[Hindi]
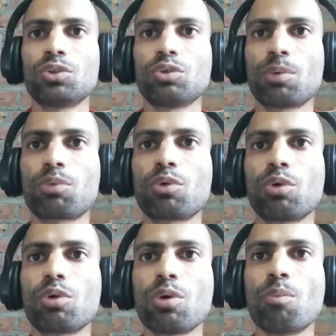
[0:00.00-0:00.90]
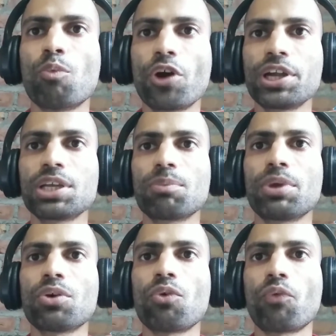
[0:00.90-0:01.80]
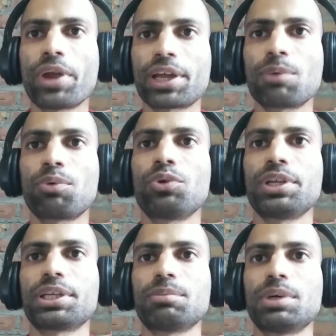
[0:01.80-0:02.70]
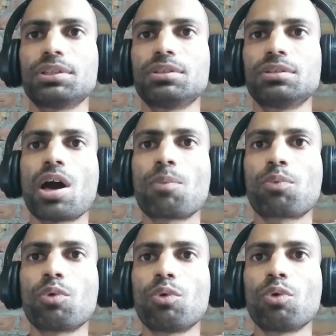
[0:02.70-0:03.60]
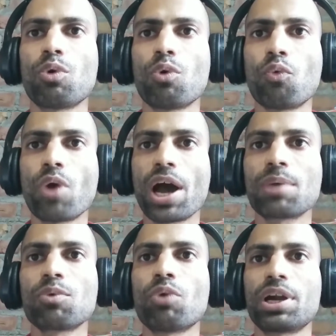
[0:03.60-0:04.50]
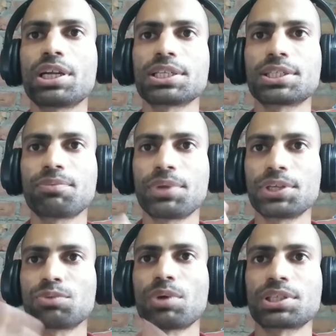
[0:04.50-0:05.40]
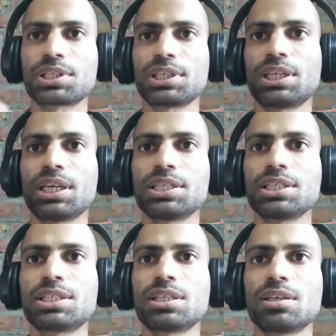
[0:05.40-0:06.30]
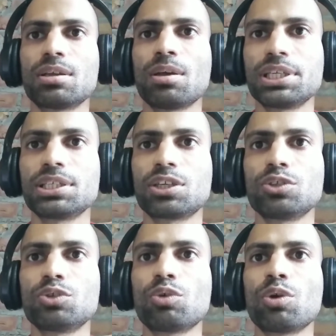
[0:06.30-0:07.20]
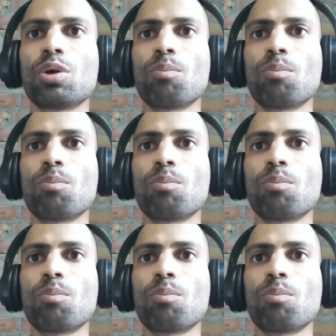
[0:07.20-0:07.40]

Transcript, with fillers: तो आपको मॉर्निंग में वैकअप होने के बाद आपको वार्म वाटर से फेस वॉश करना है जिससे स्किन के जो